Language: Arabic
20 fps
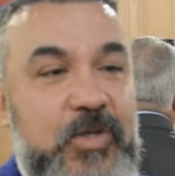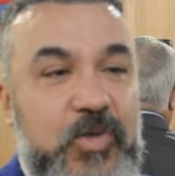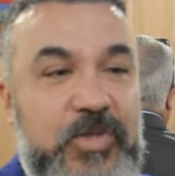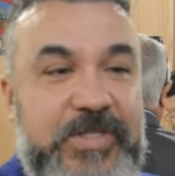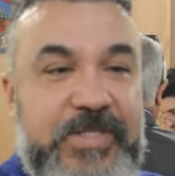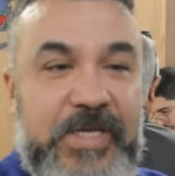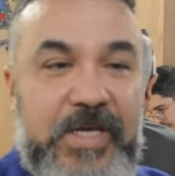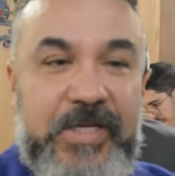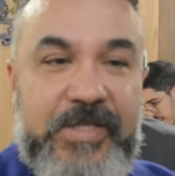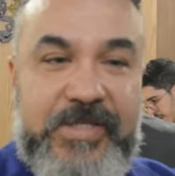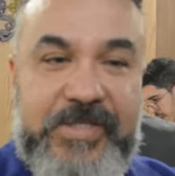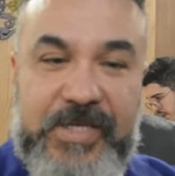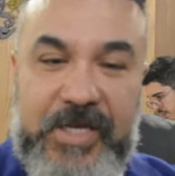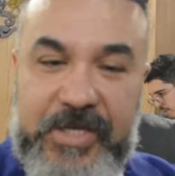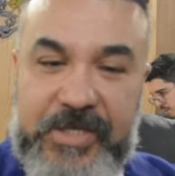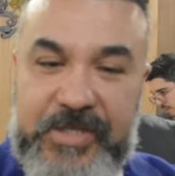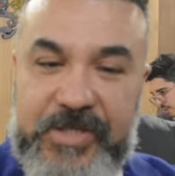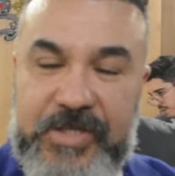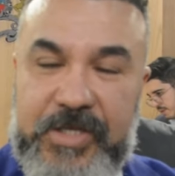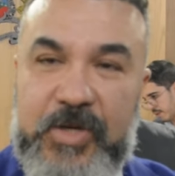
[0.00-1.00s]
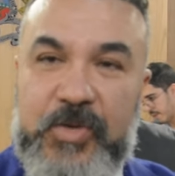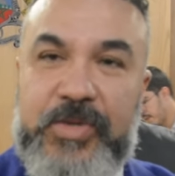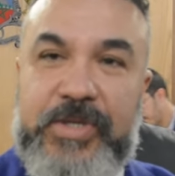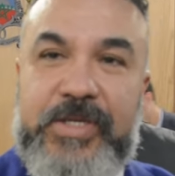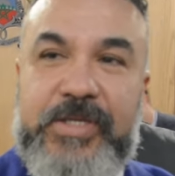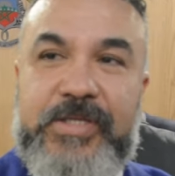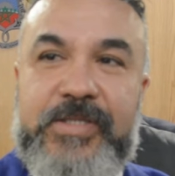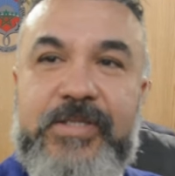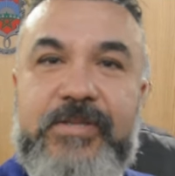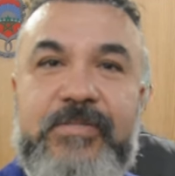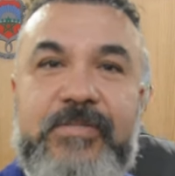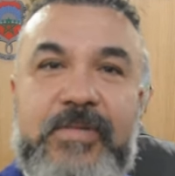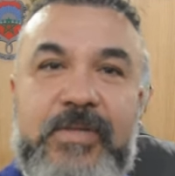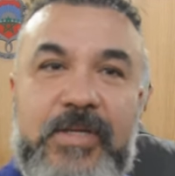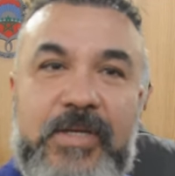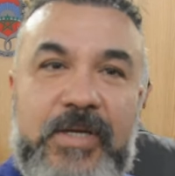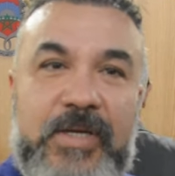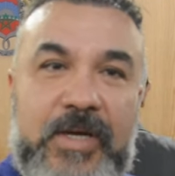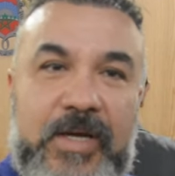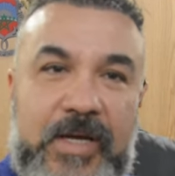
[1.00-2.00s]
الأستاذ سعيد النووي
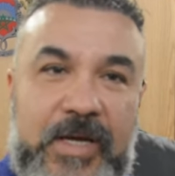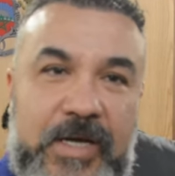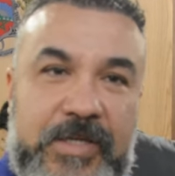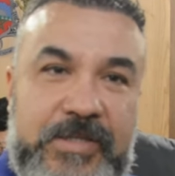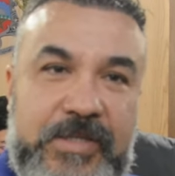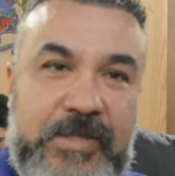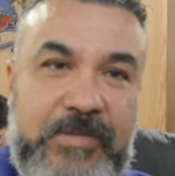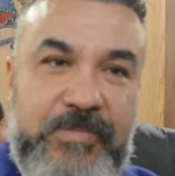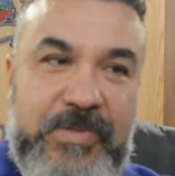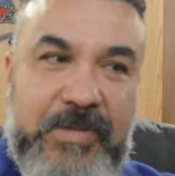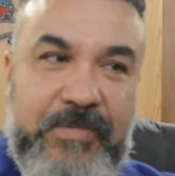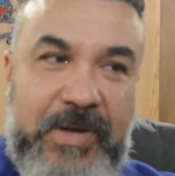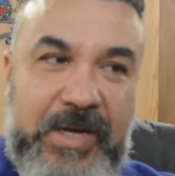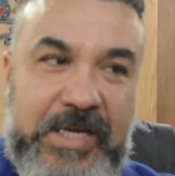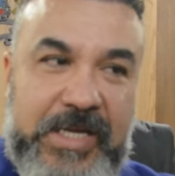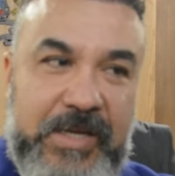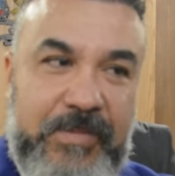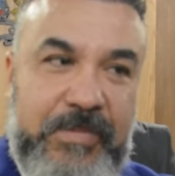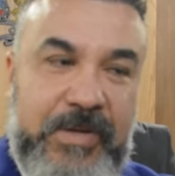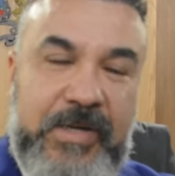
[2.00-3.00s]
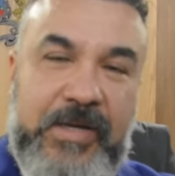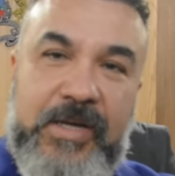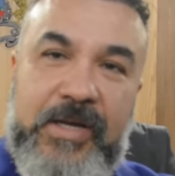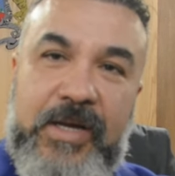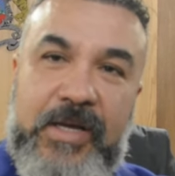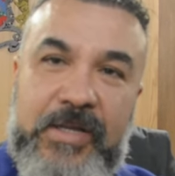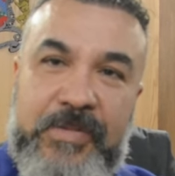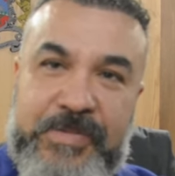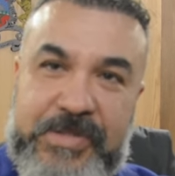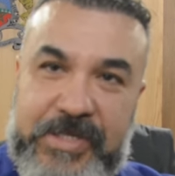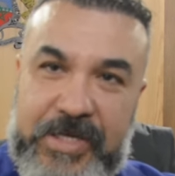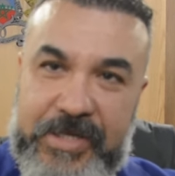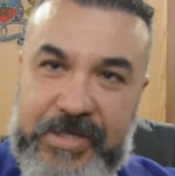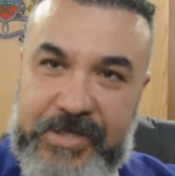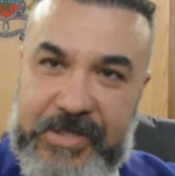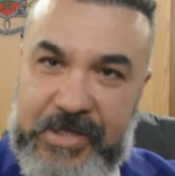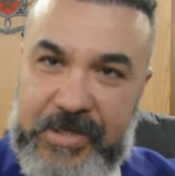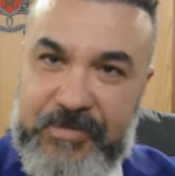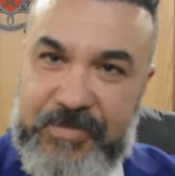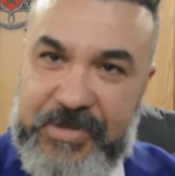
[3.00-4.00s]
قاض بالمحكمة الابتدائية